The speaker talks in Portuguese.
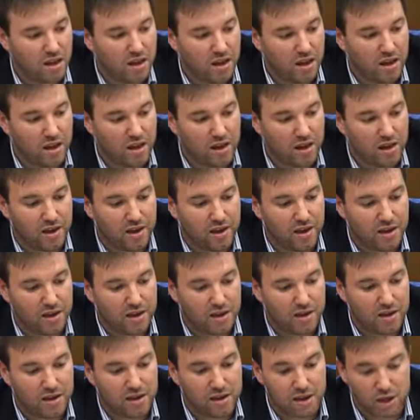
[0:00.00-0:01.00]
E,
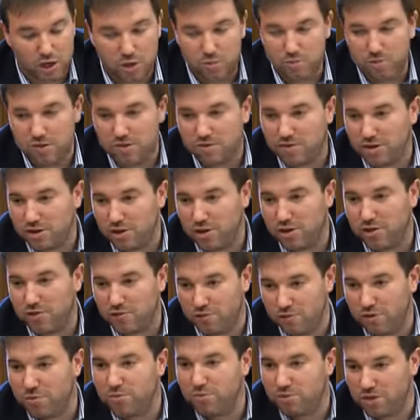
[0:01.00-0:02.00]
eh, e a experiência que nós
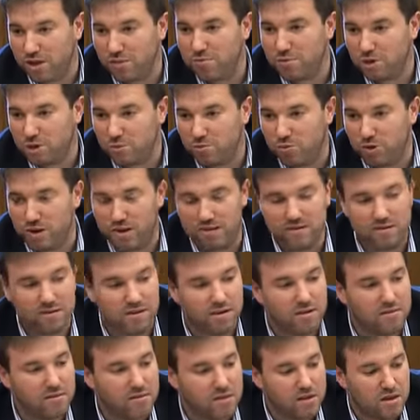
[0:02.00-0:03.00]
vivemos é mesmo
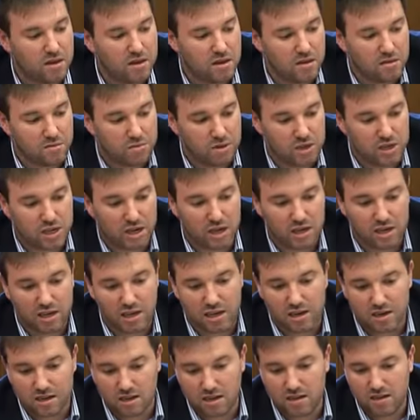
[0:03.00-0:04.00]
essa mas quero
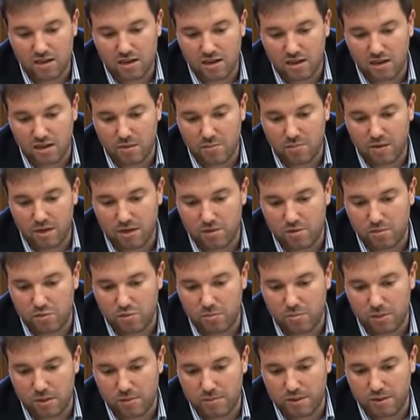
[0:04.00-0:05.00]
que acreditem que da parte do
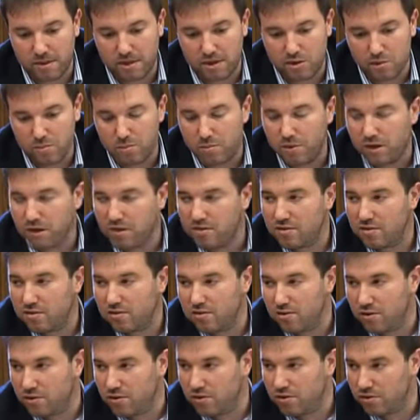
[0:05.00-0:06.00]
grupo parlamentar do PS, a
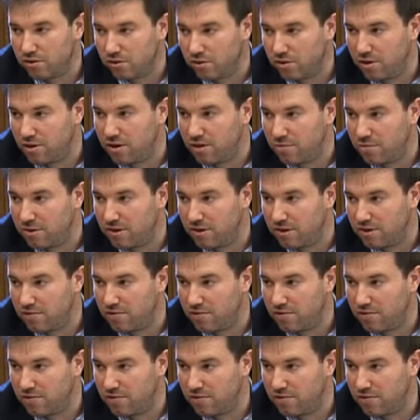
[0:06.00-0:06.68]
senhora coordenadora também